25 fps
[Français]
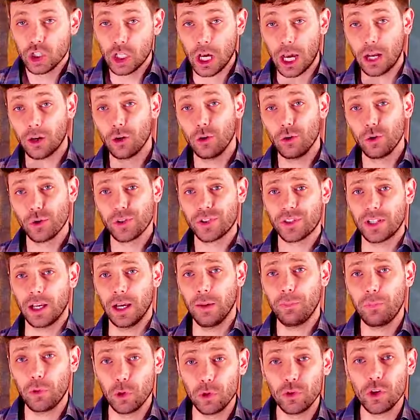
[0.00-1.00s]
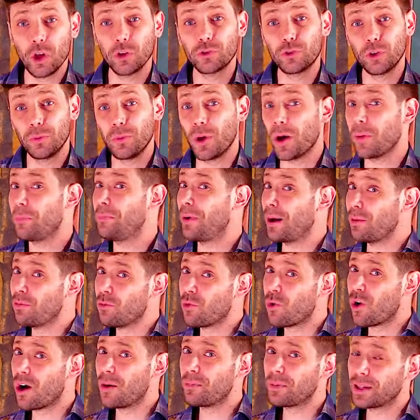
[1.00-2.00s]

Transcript: Charles le Simple n'en demeure pas moins